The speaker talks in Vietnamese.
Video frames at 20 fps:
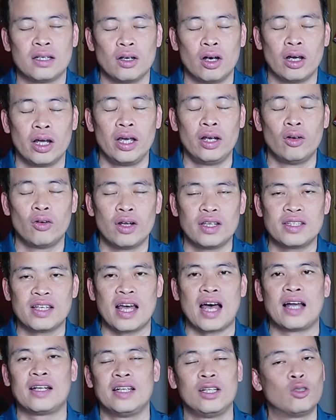Indonesia
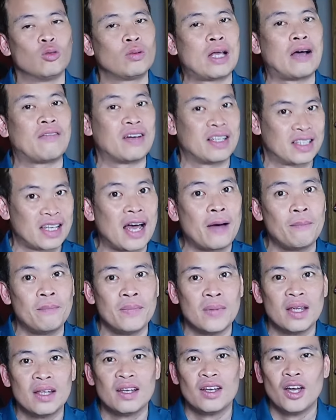thì chúng ta phải xem.
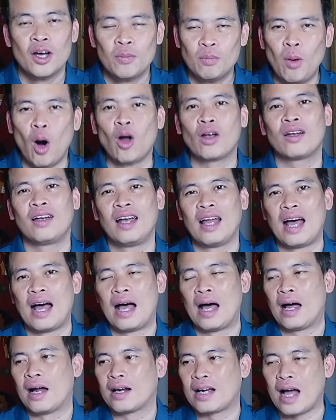Một
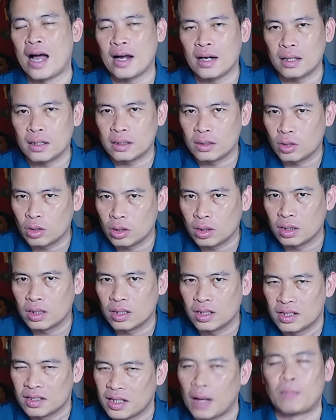là các
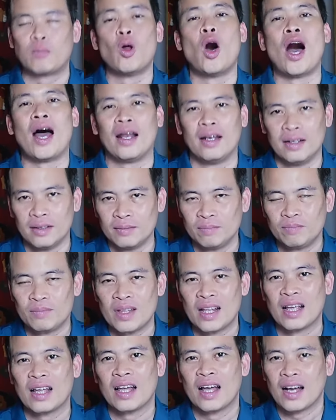tập đoàn,
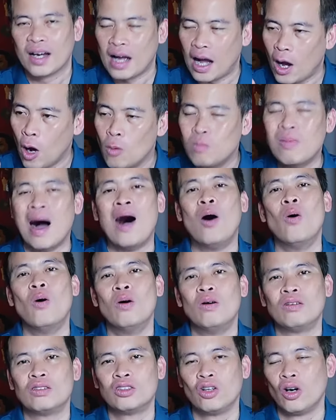các ông
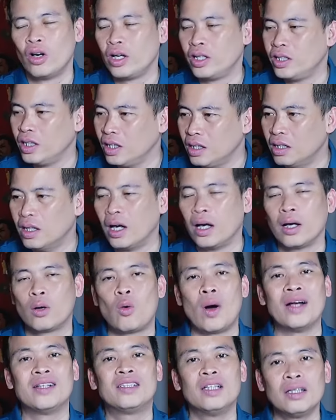bầu rồi những người
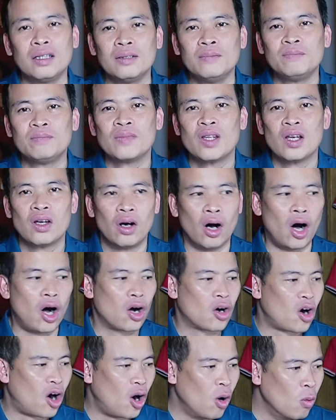quan chức họ
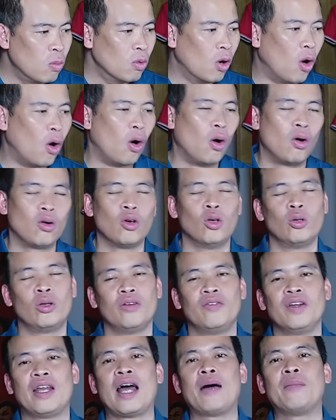có ủng hộ đội
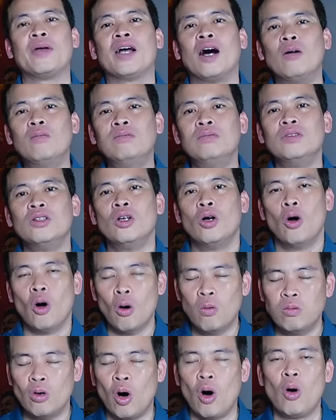tuyển Việt Nam hay không?
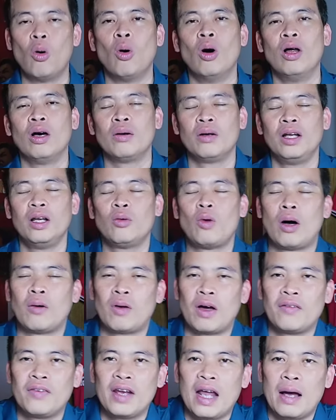ủng hộ Liên đoàn bóng
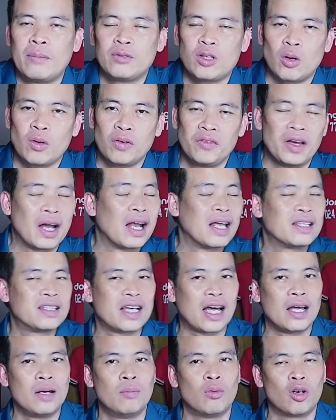đá Việt Nam trong cái việc là
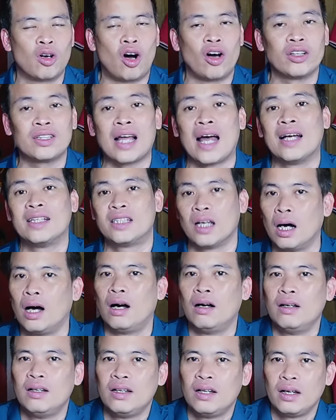chạy một gói tài trợ
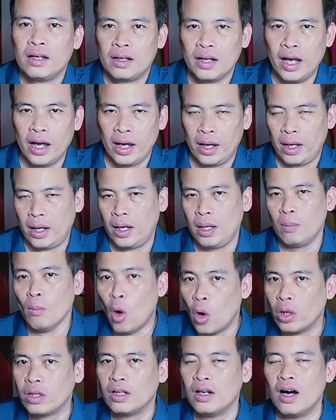để
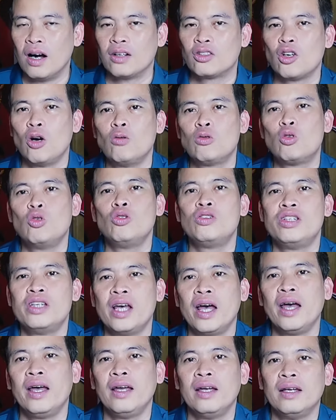bồi thường cho ông Chusie